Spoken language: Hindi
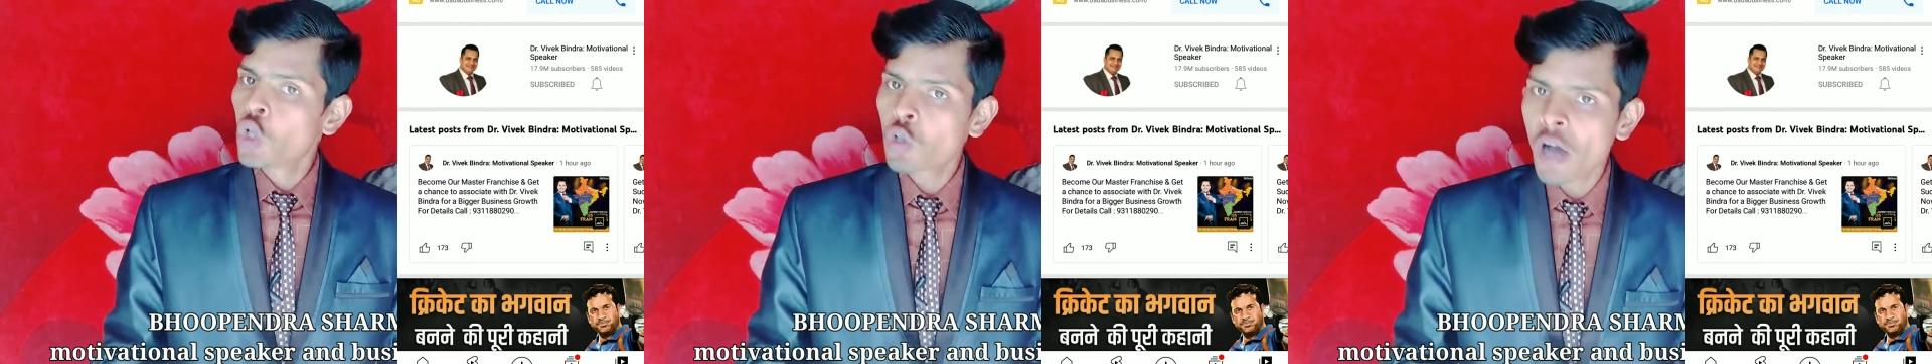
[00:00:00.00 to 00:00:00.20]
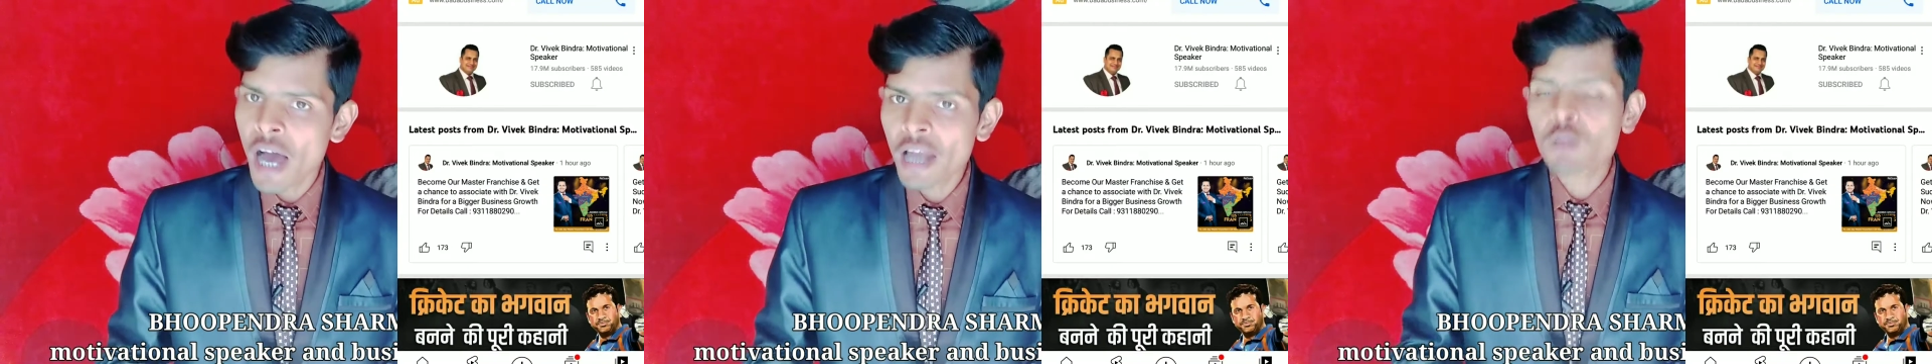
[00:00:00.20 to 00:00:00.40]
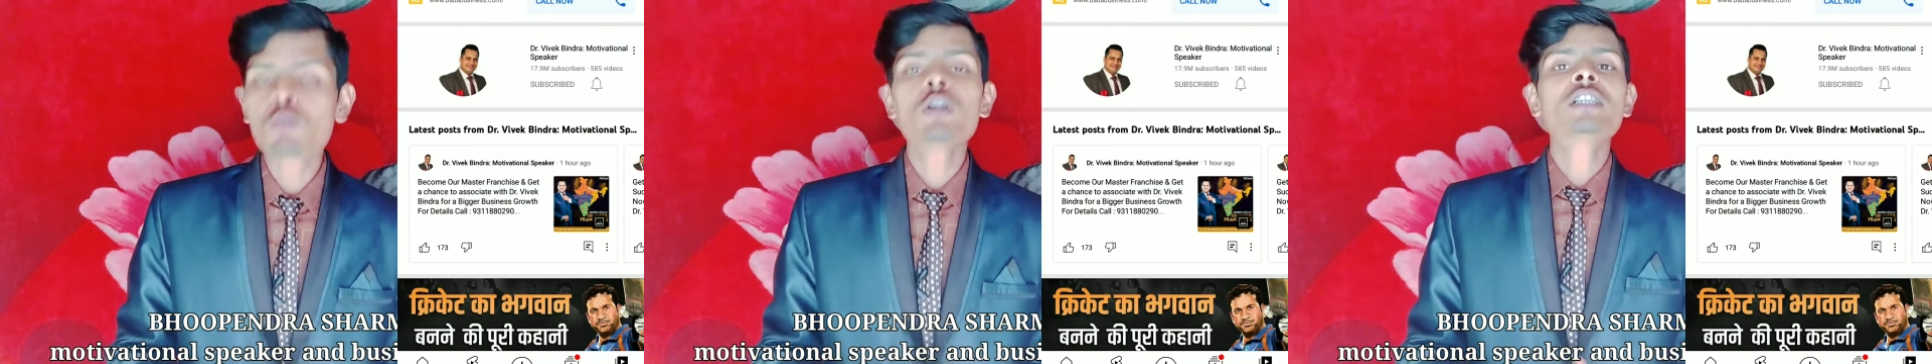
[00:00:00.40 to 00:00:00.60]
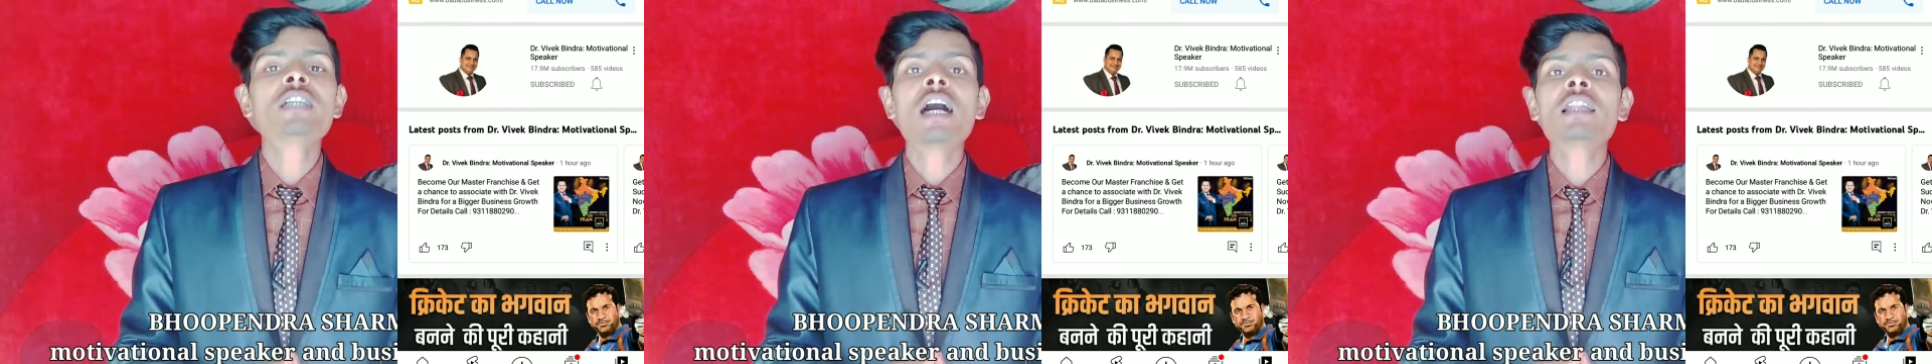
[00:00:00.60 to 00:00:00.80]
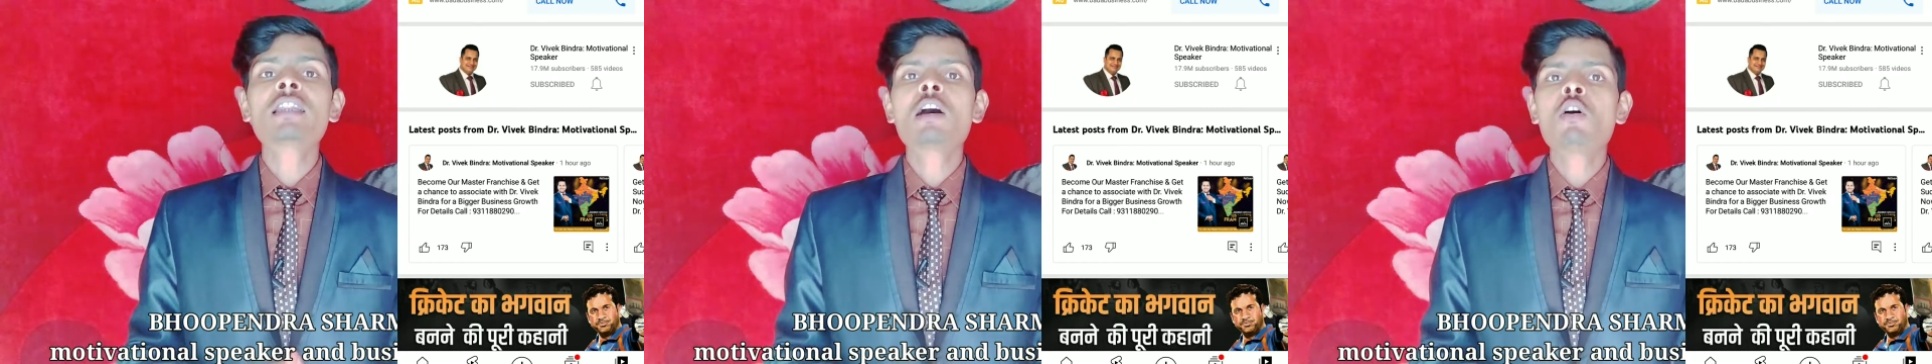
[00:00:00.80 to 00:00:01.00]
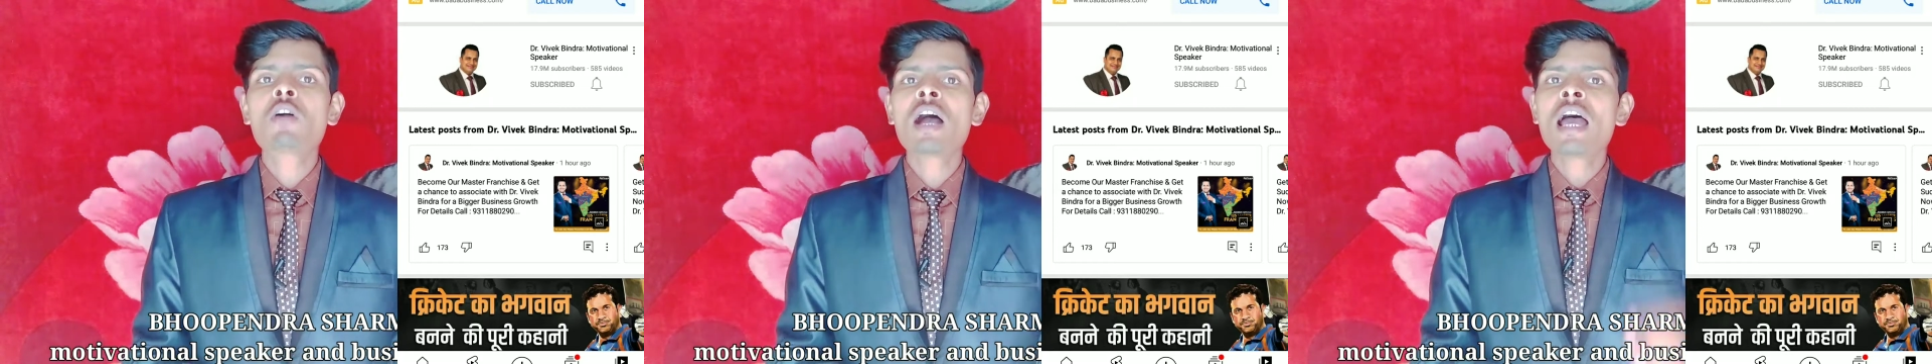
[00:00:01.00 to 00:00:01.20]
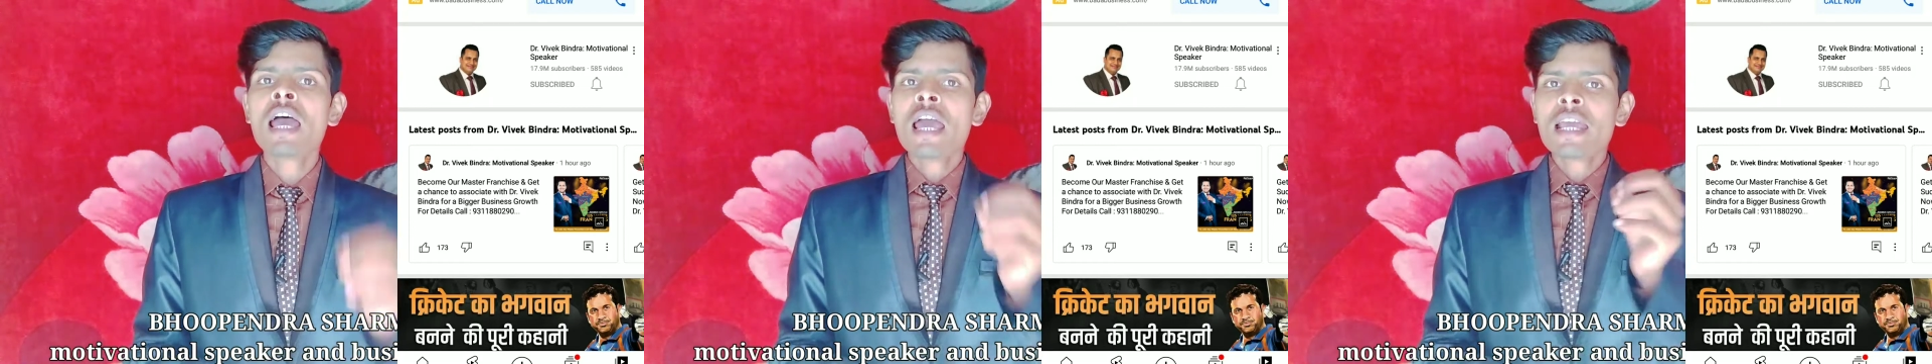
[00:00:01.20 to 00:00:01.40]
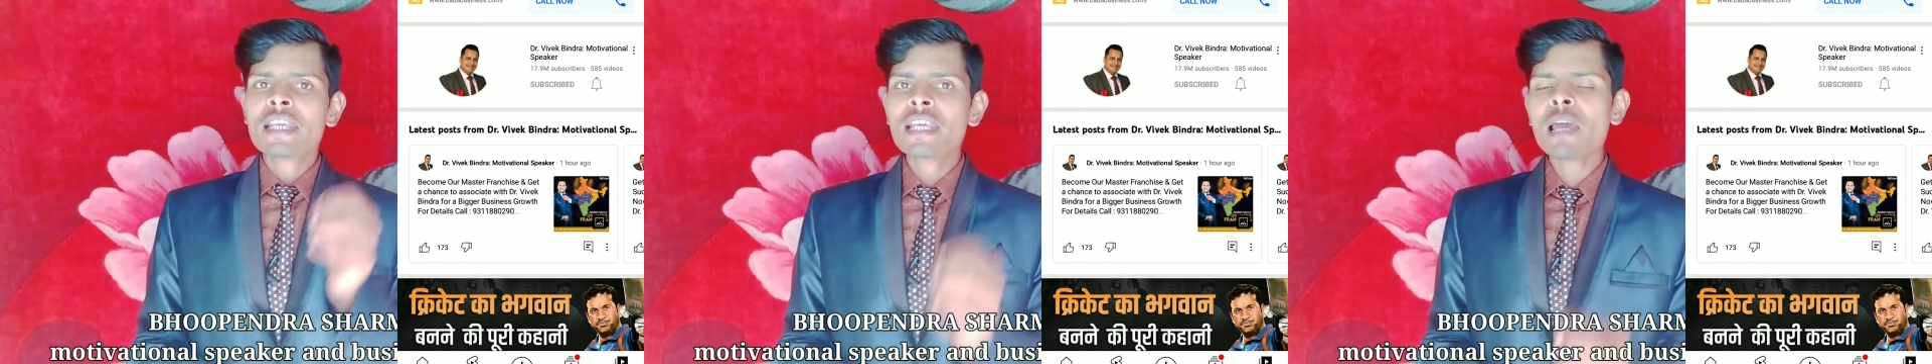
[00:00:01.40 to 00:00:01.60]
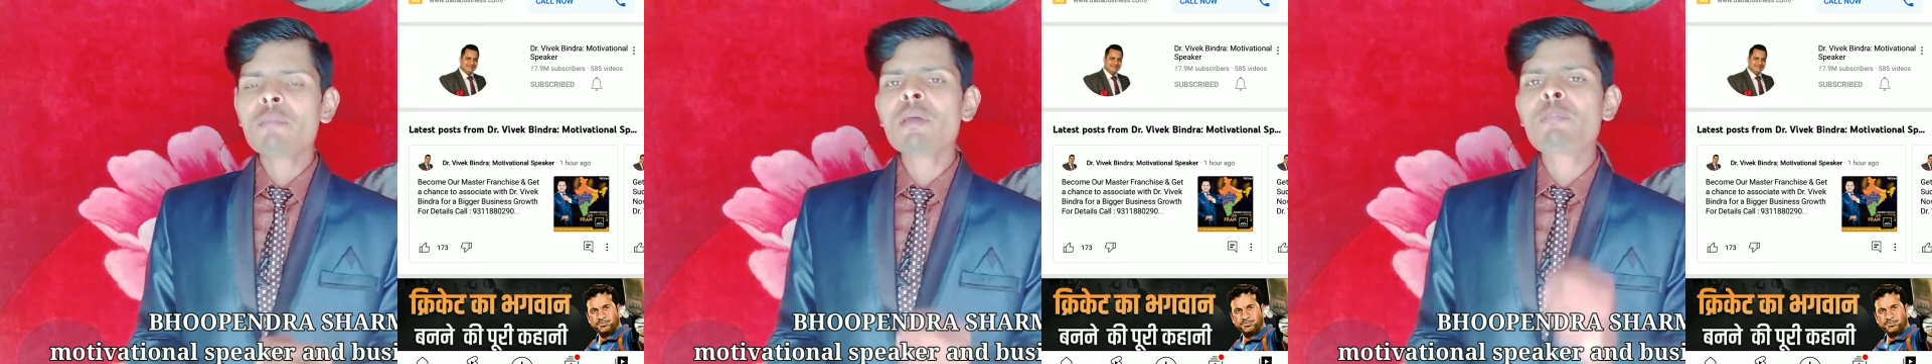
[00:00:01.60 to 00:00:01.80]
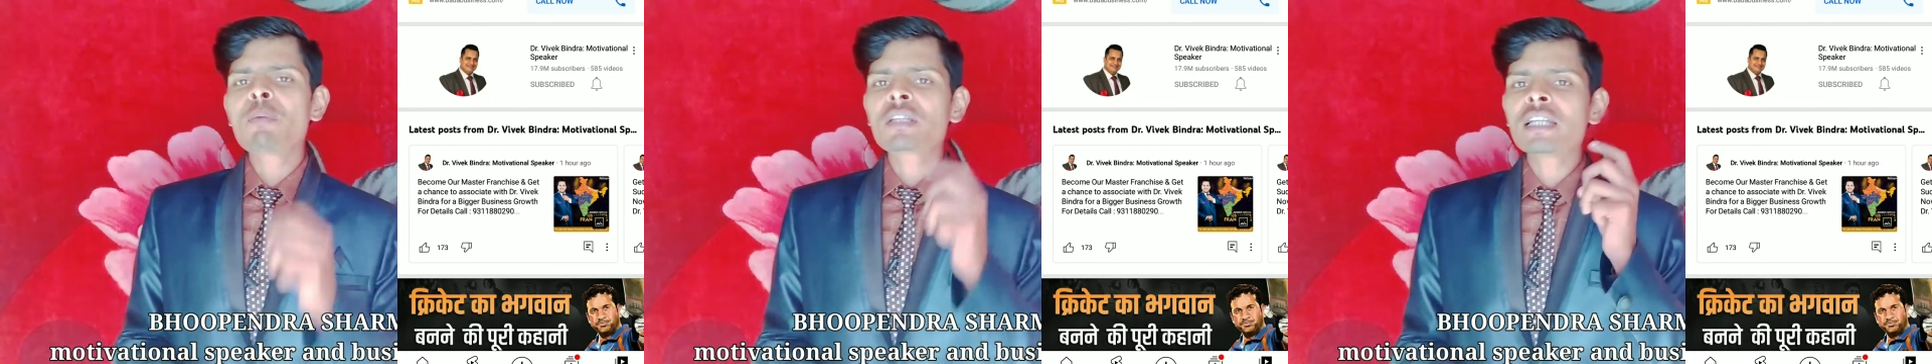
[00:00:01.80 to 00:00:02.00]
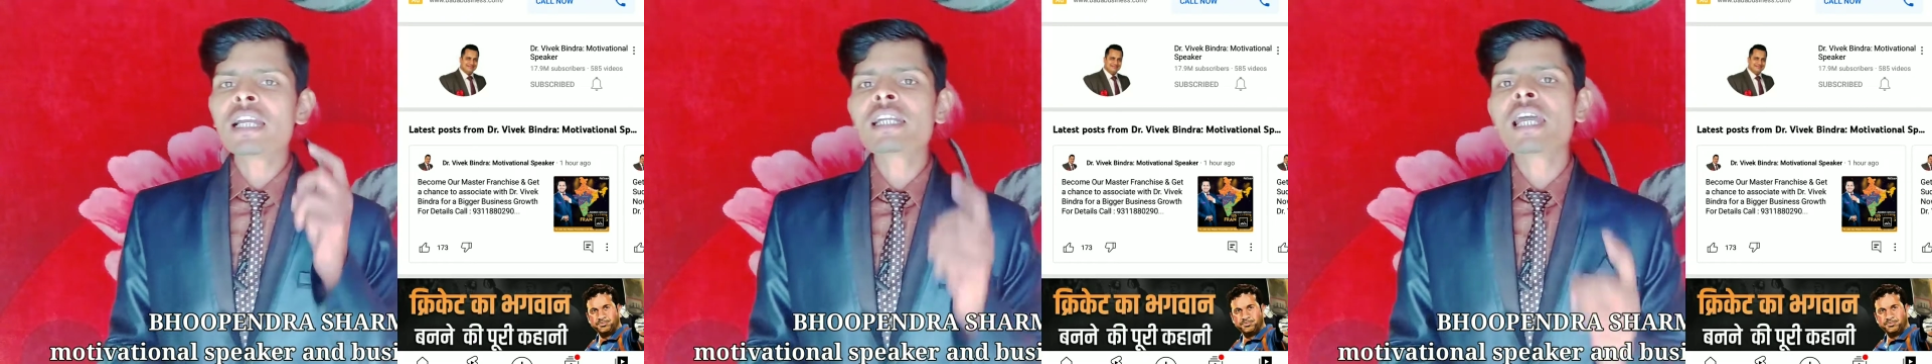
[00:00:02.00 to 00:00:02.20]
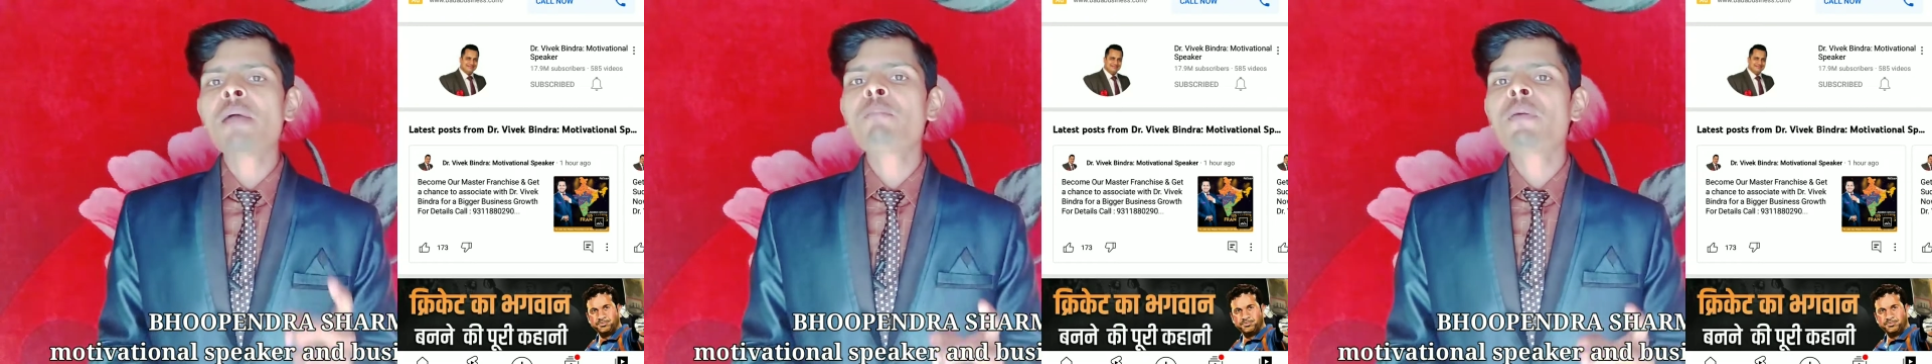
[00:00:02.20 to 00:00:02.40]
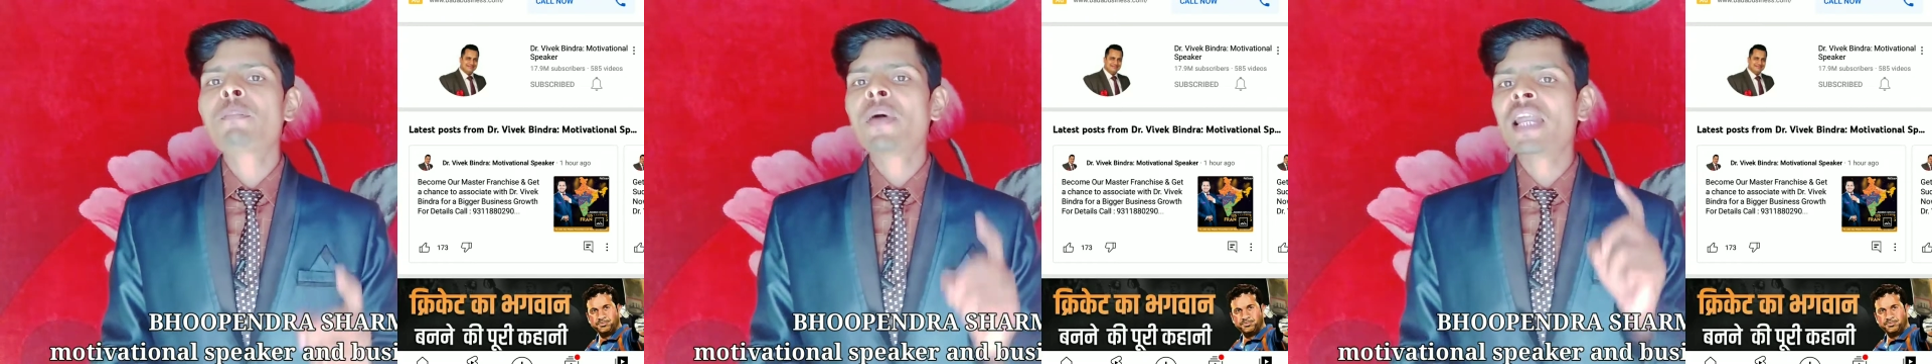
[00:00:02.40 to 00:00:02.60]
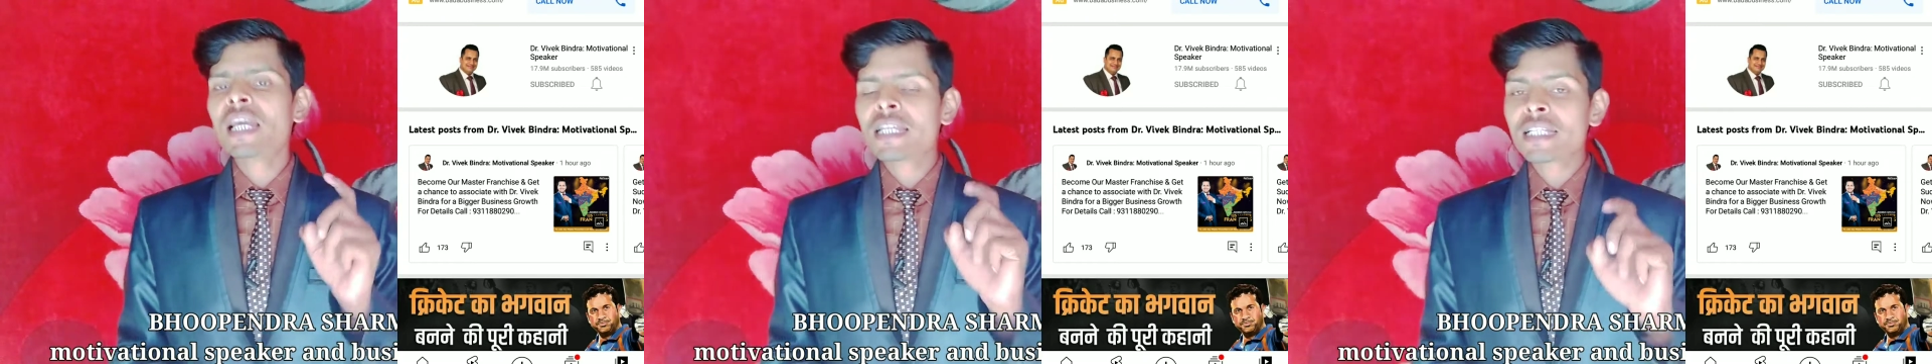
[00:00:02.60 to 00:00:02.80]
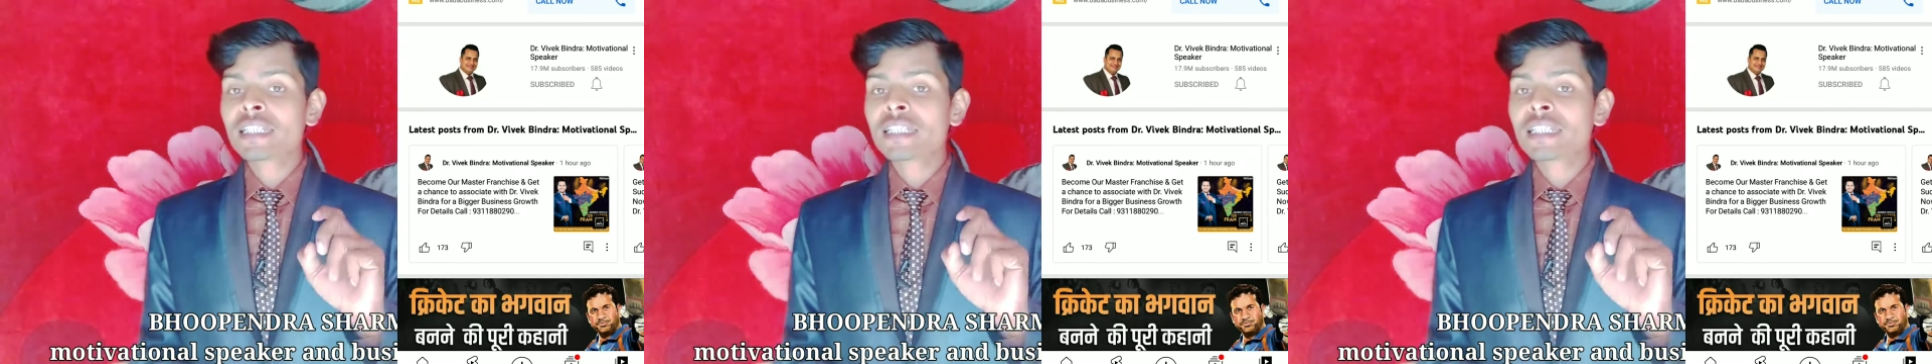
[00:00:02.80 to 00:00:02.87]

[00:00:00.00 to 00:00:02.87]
तो हर कोई जानता होगा ये भी प्रेजेंट टाइम में पहले